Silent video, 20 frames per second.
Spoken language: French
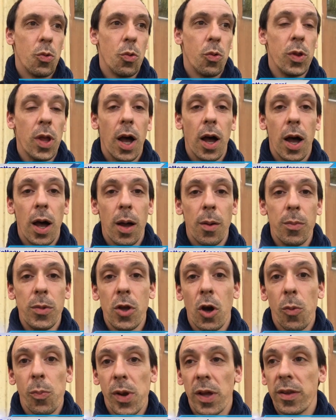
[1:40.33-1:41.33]
on a
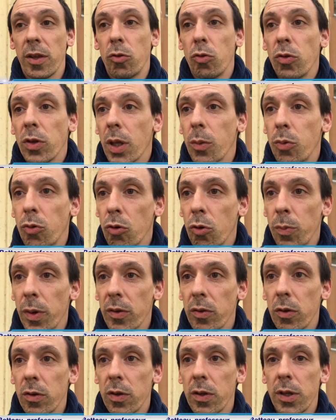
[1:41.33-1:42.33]
mis en place cette souscription
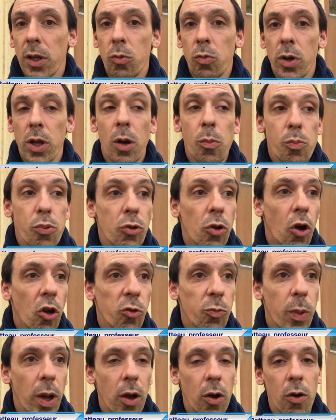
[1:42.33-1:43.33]
parce que c'était le moyen le plus
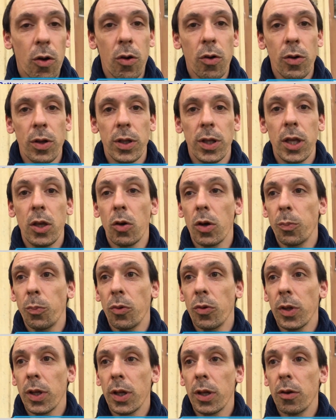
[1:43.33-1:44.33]
transparent et qui
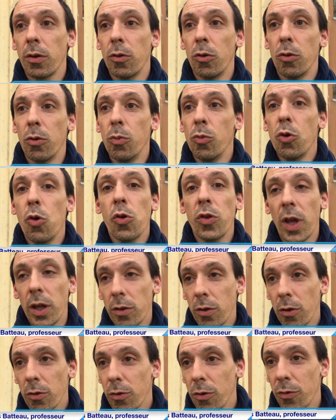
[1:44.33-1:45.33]
correspondait euh, le mieux aux
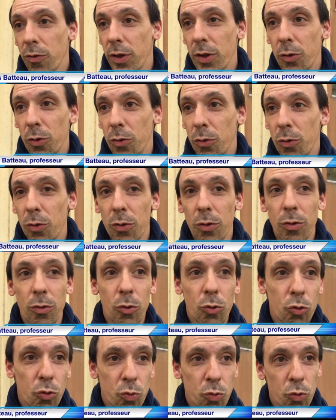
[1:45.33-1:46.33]
attentes en fait
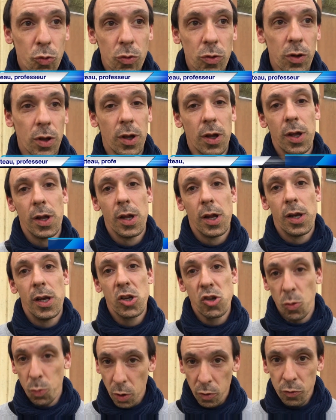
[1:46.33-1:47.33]
de, de tout le monde.
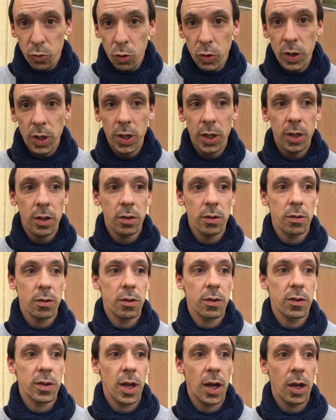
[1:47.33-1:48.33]
Les gens peuvent donner,
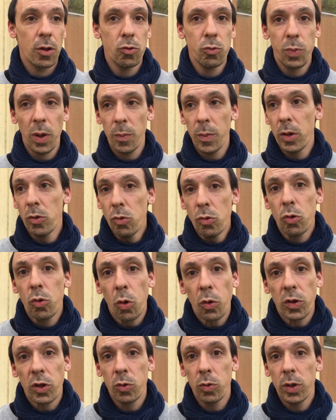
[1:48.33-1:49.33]
ça nous permet nous de
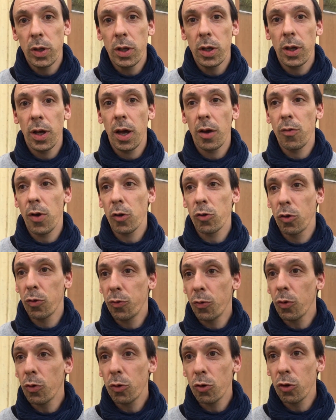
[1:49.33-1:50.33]
continuer à avoir
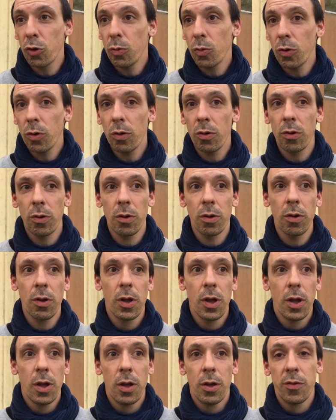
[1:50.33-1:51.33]
ce
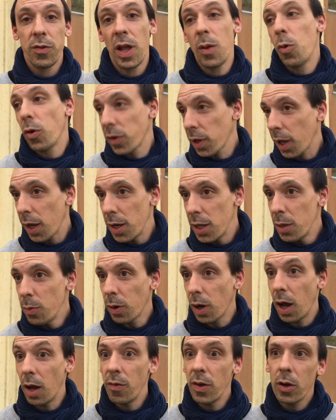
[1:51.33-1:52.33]
fonctionnement finalement très
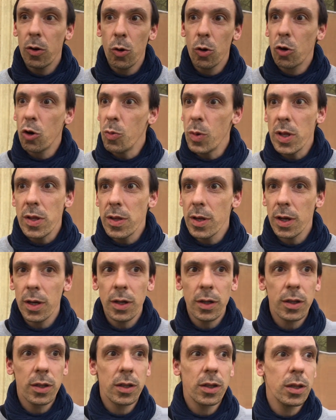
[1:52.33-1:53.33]
libre avec le
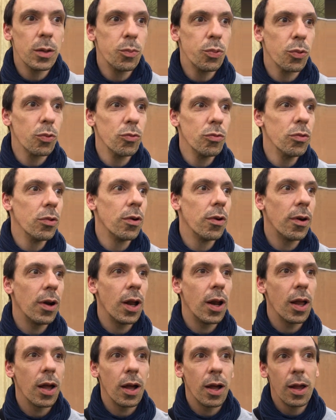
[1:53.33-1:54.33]
comédien qui est pour nous
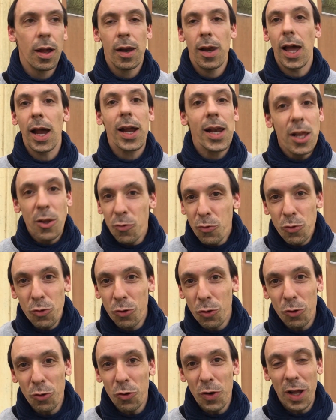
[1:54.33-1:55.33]
euh, la, clé de
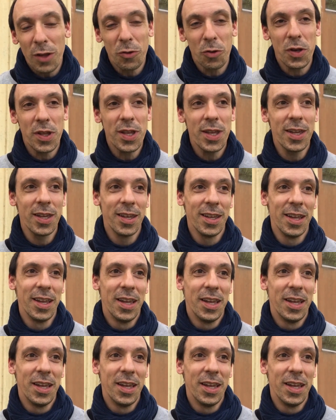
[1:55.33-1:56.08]
voûte de l'atelier.